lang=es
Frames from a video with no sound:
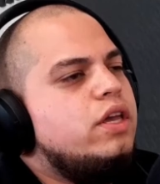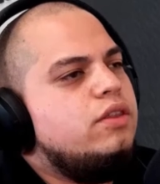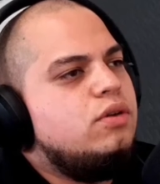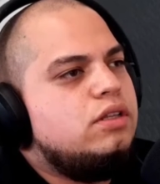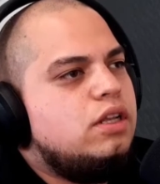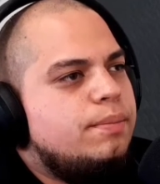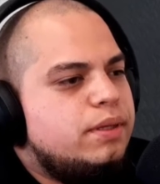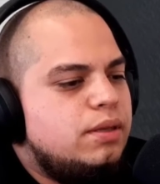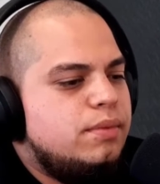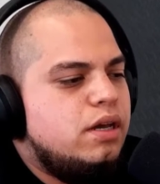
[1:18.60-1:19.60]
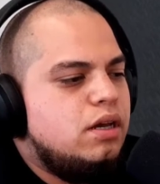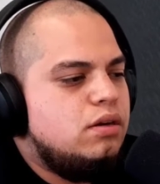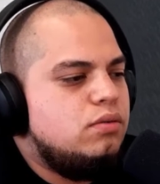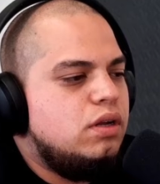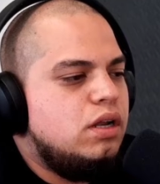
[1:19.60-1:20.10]
Digo, y durante la
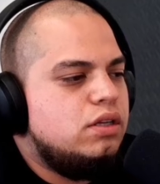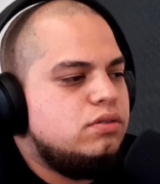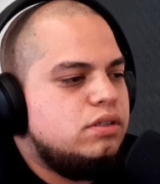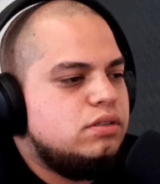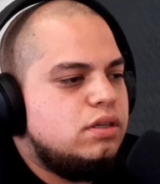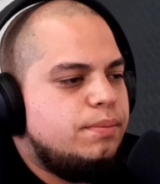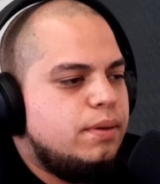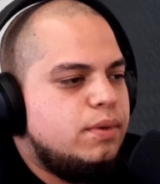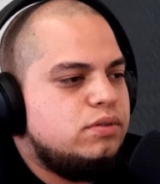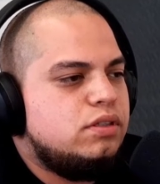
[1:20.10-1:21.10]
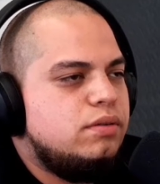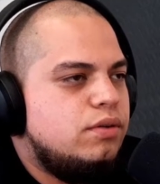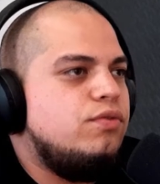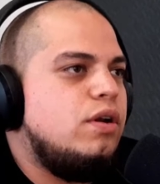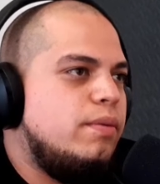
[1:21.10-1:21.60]
pandemia, una de las zonas que primero se
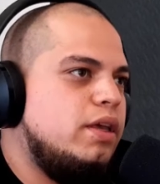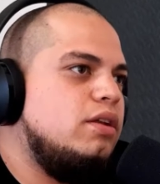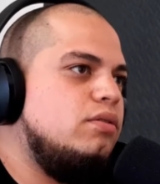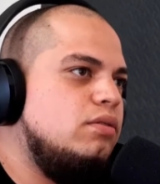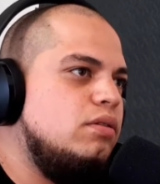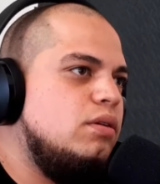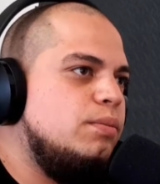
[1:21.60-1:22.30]
activaron fue el Valle, ¿no?